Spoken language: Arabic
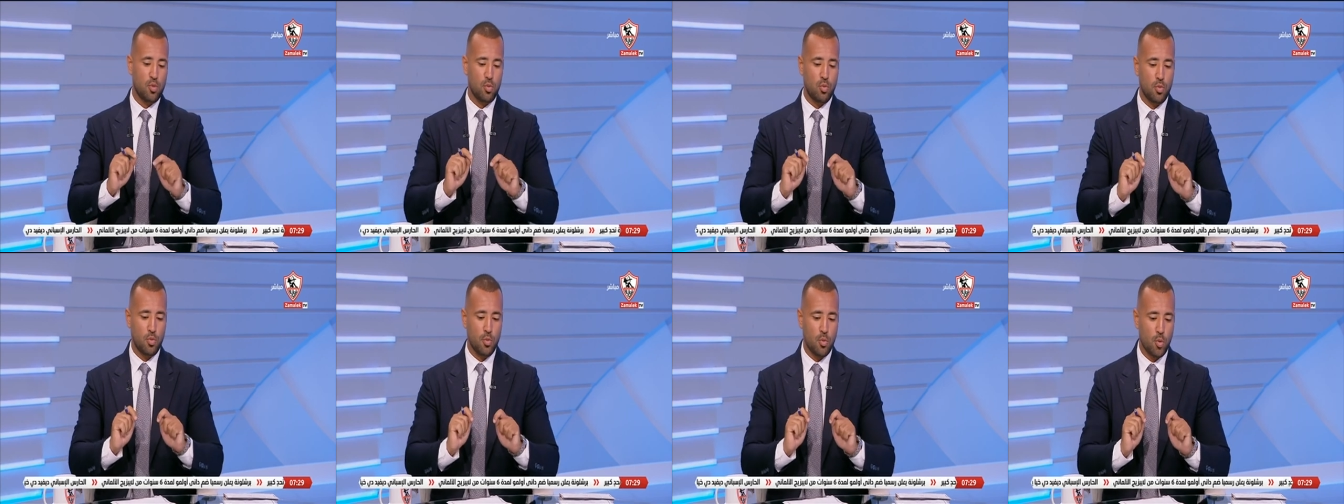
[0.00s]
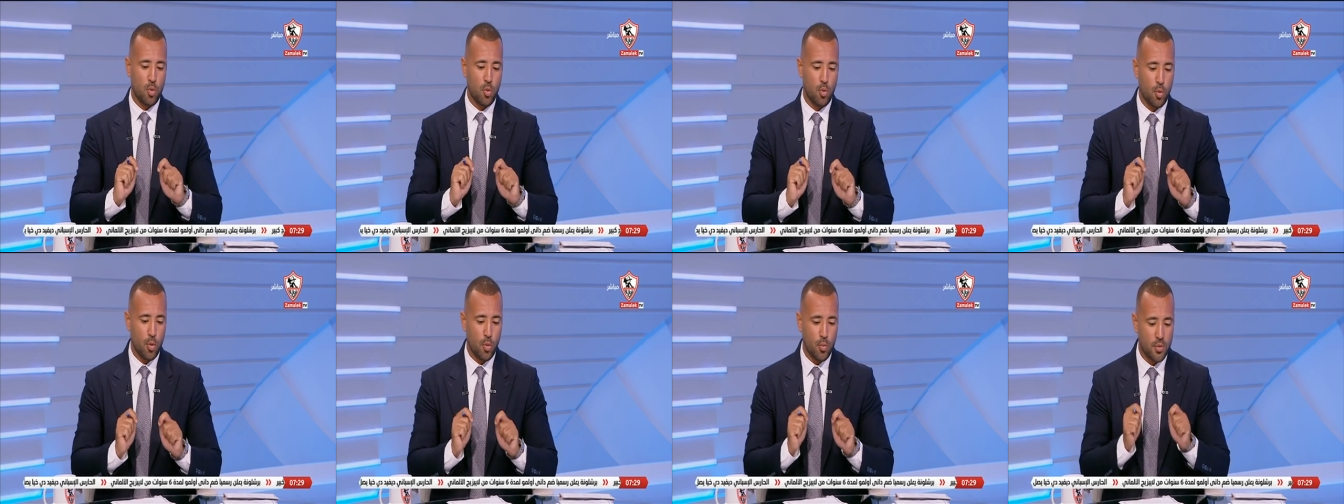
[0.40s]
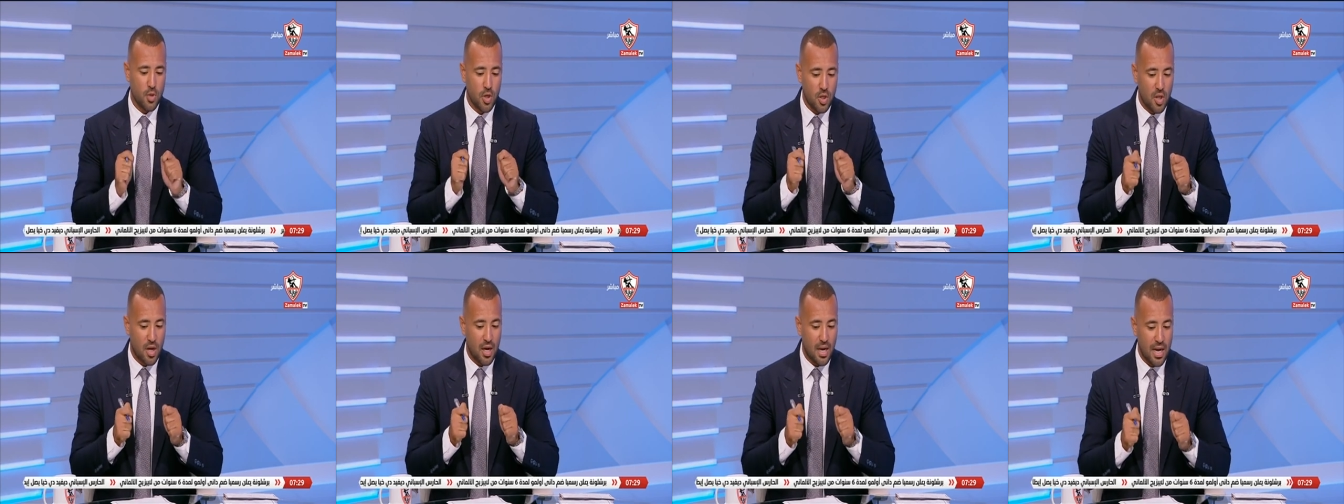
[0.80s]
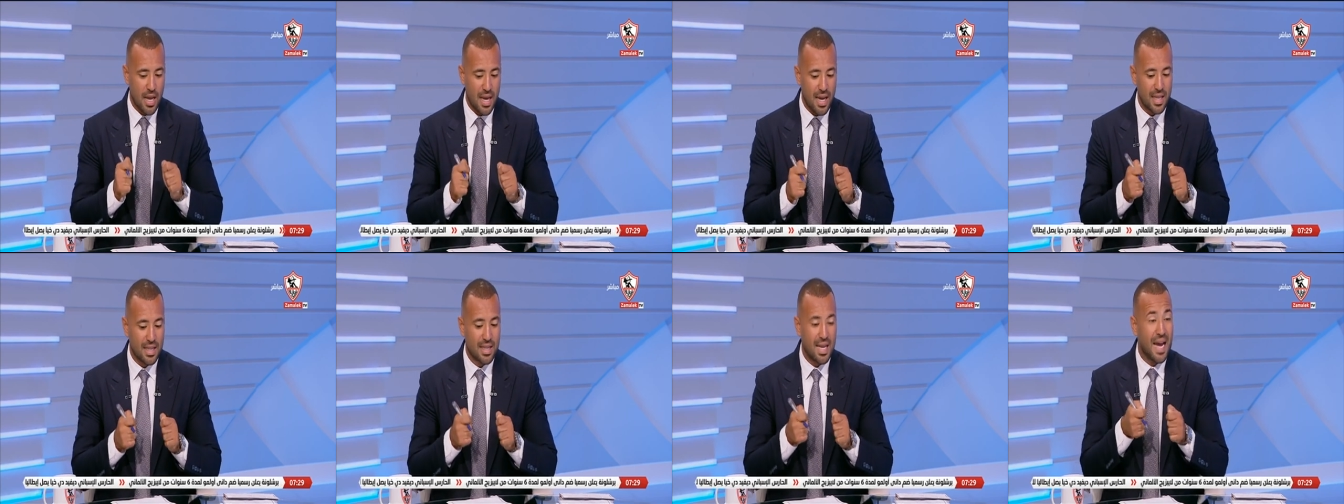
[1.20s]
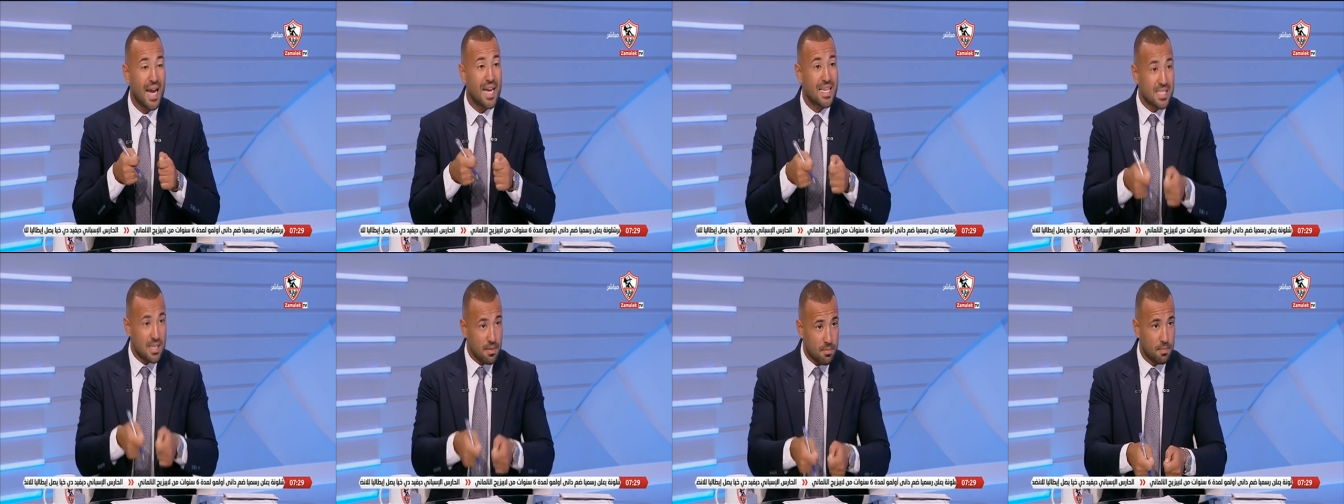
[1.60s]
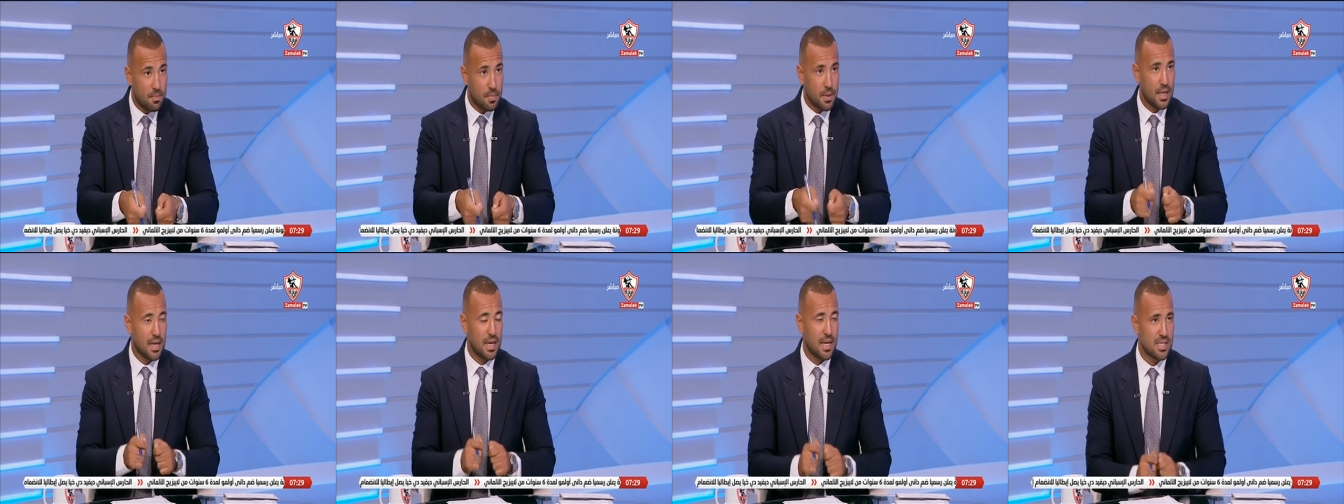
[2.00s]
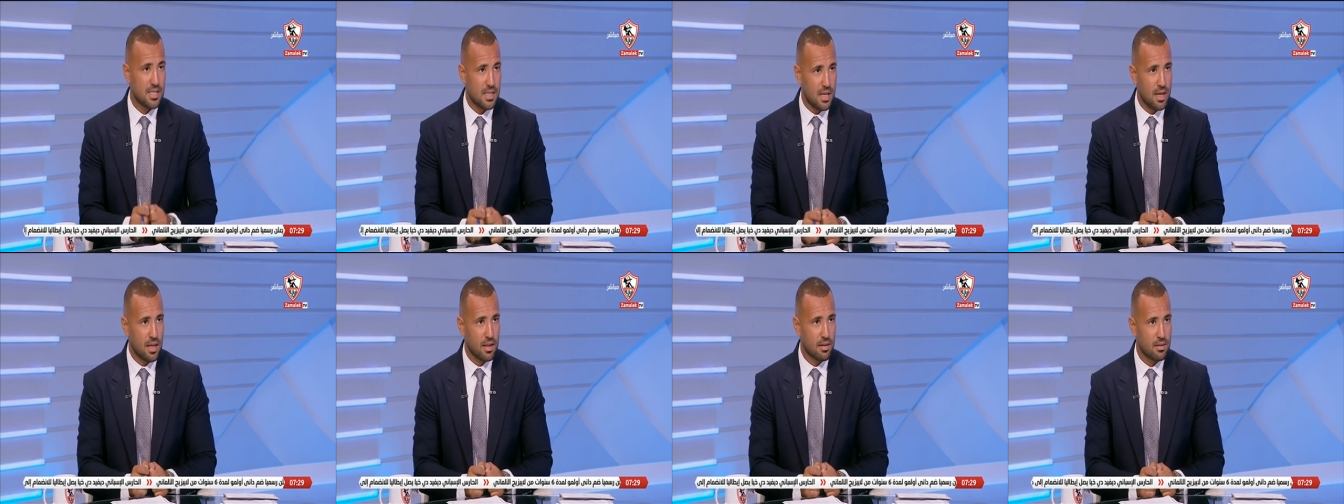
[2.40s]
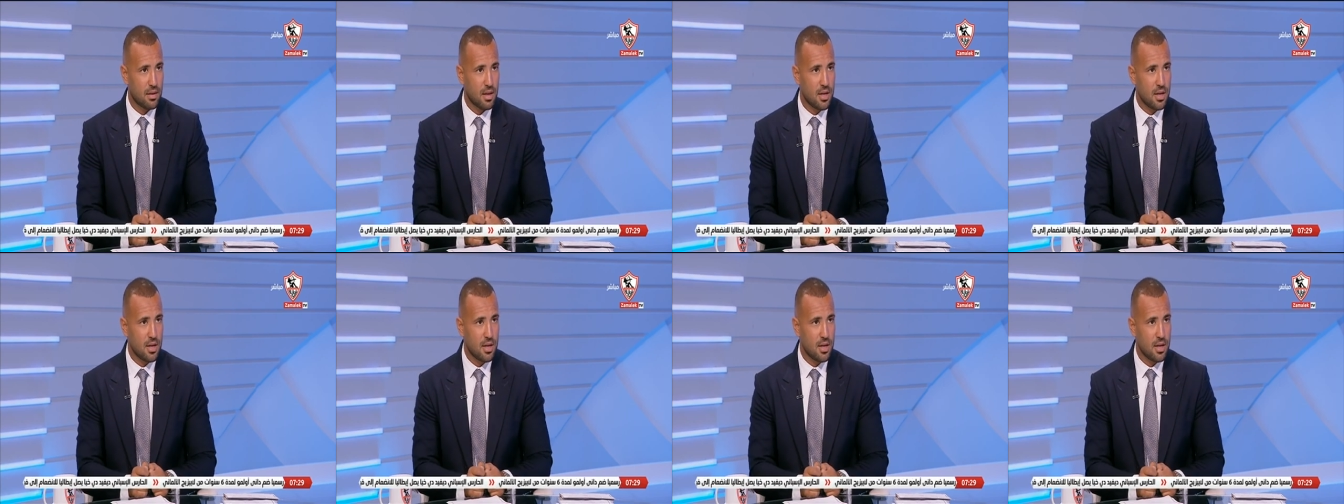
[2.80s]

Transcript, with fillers: وبتقدر ان هي تحاسب الناس ديت